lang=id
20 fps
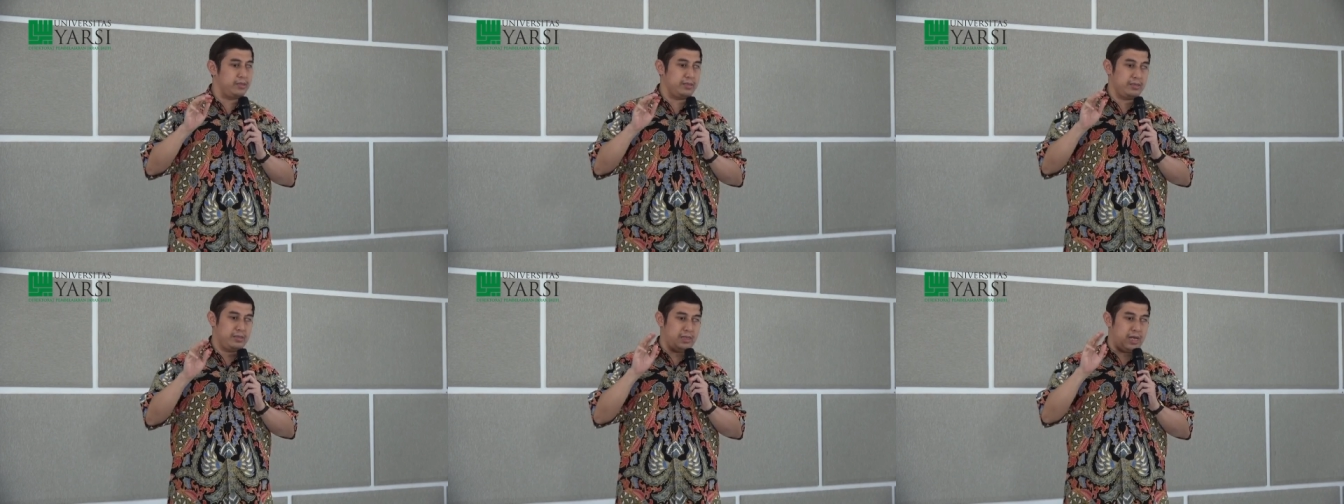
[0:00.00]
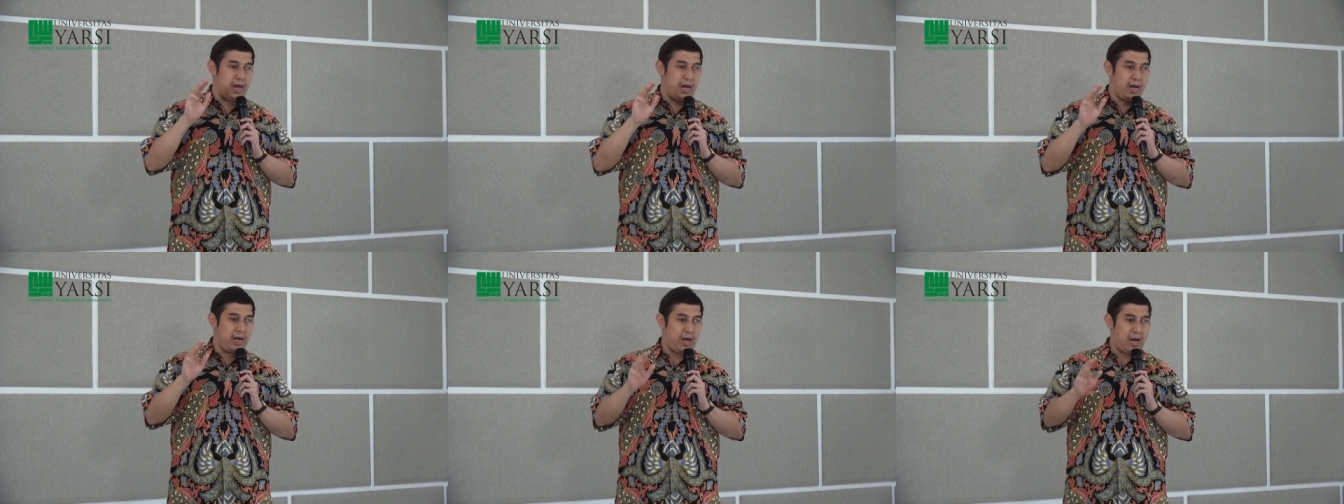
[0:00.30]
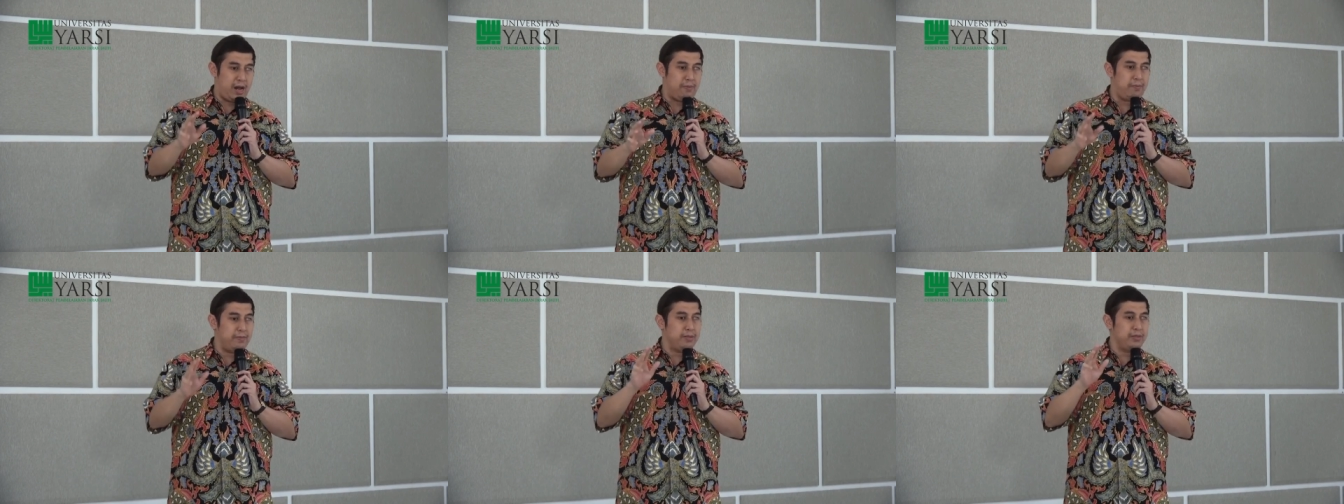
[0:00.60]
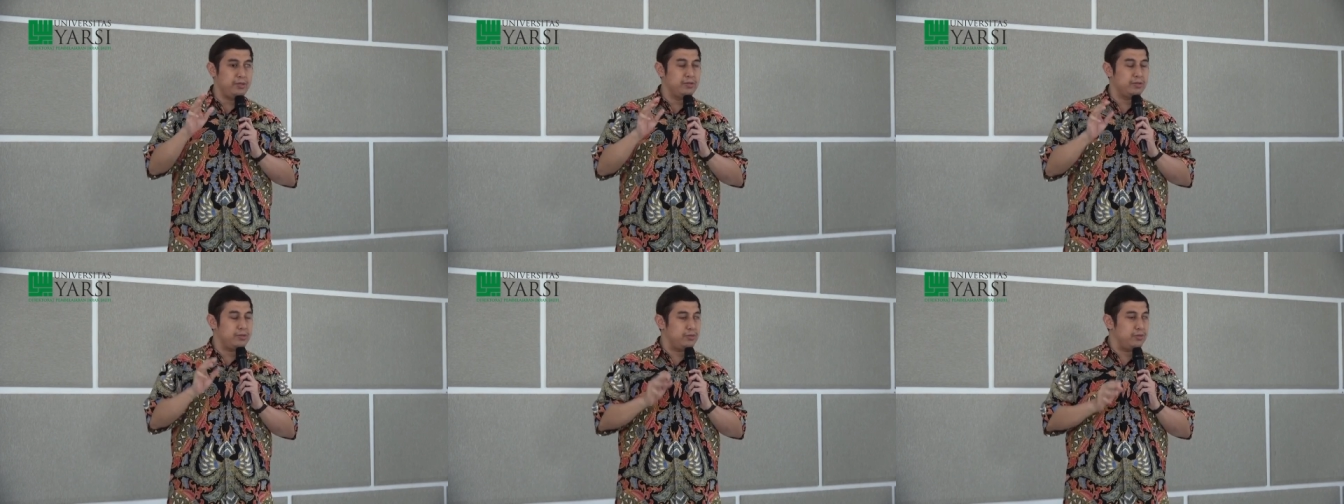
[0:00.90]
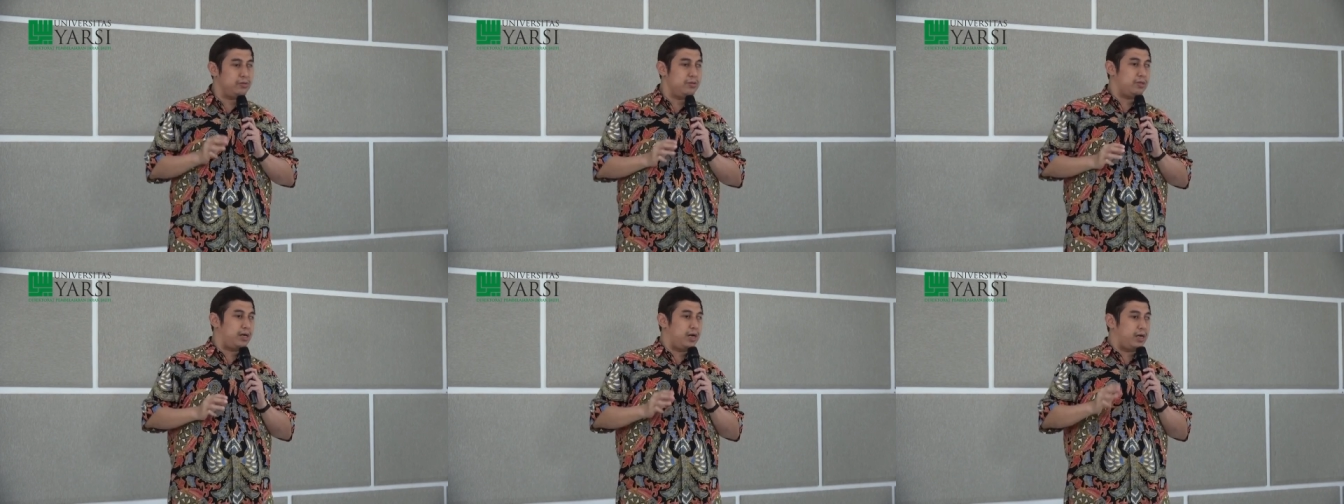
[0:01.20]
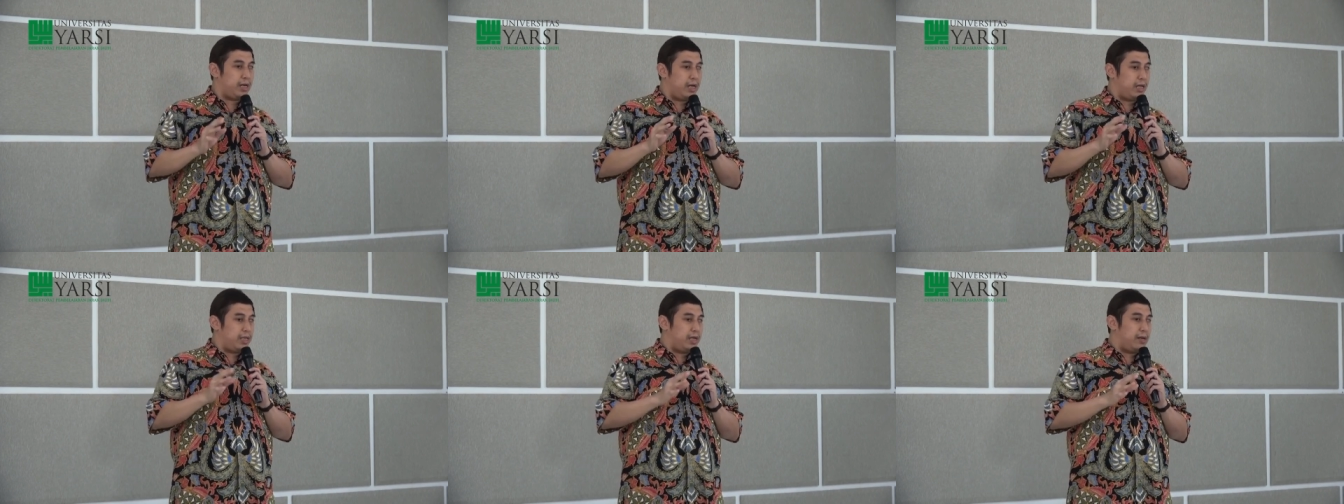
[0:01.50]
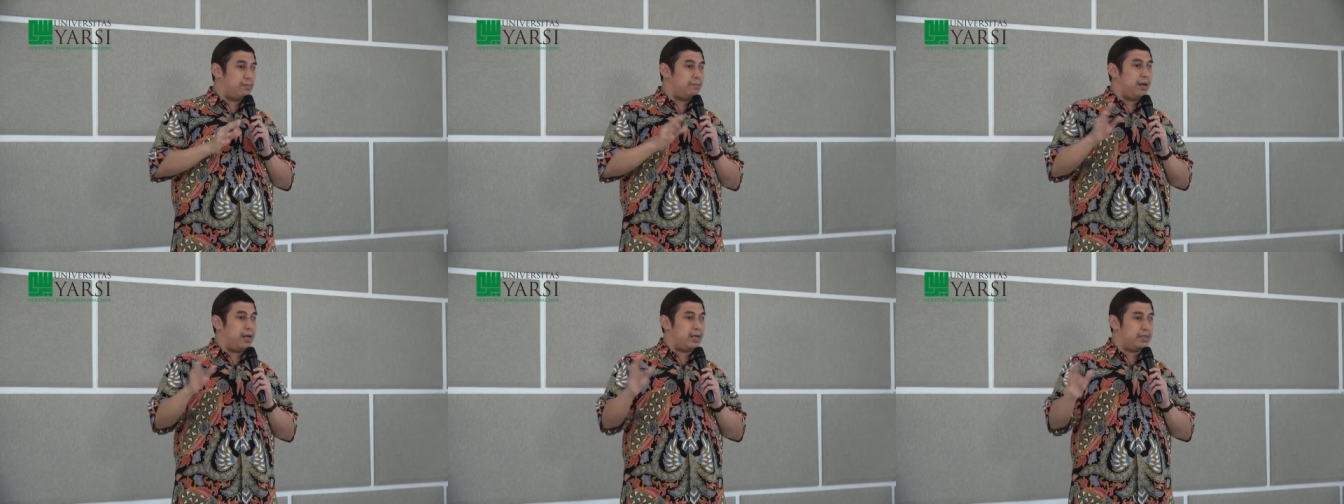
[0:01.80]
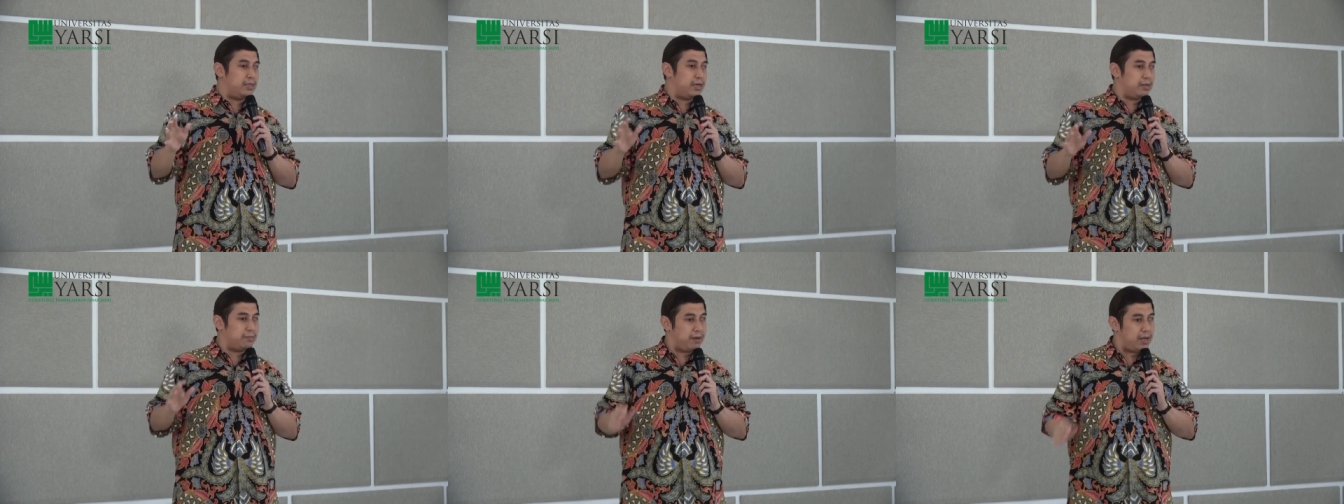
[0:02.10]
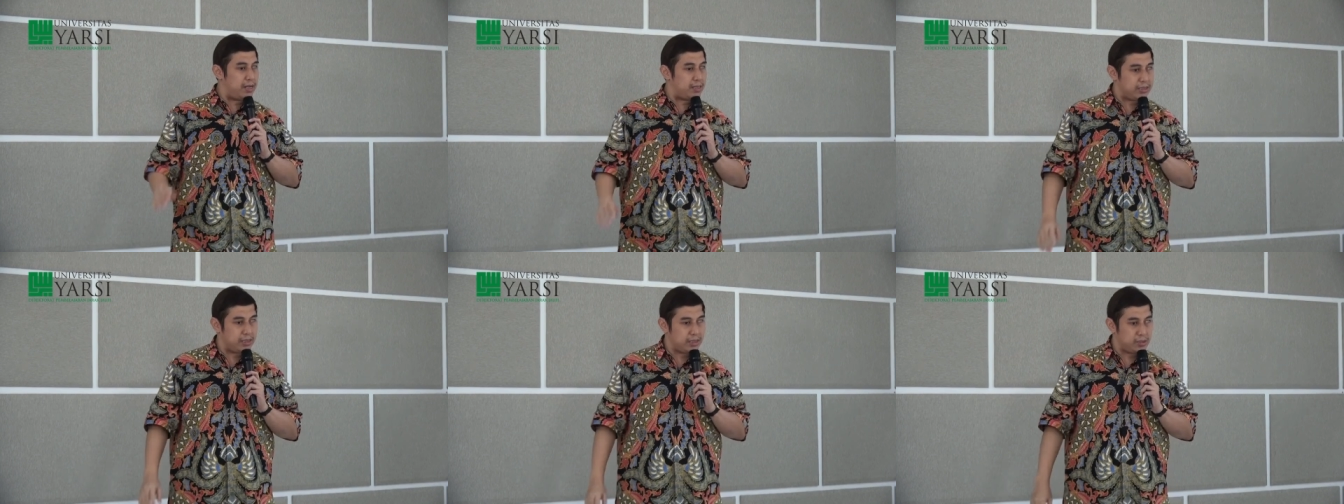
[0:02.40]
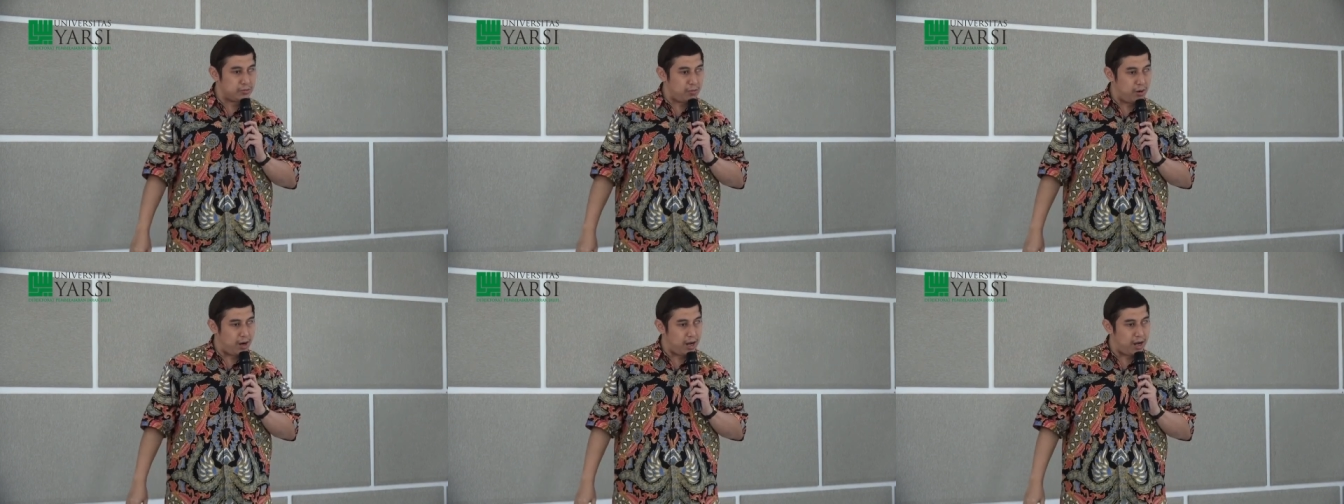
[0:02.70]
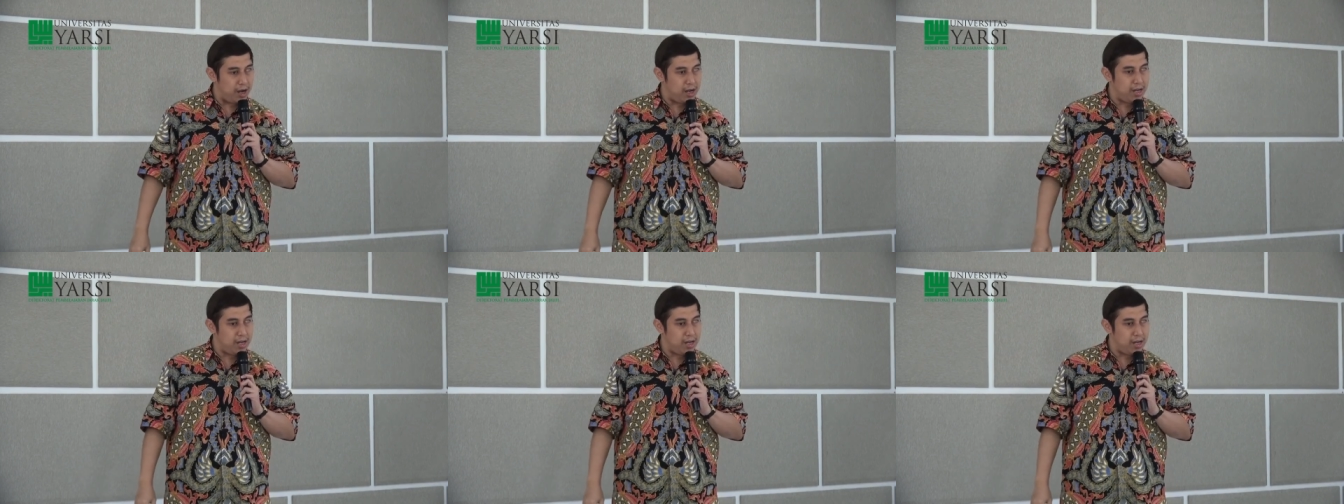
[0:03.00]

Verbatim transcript: dalam menyusun kegiatan belajar mahasiswa.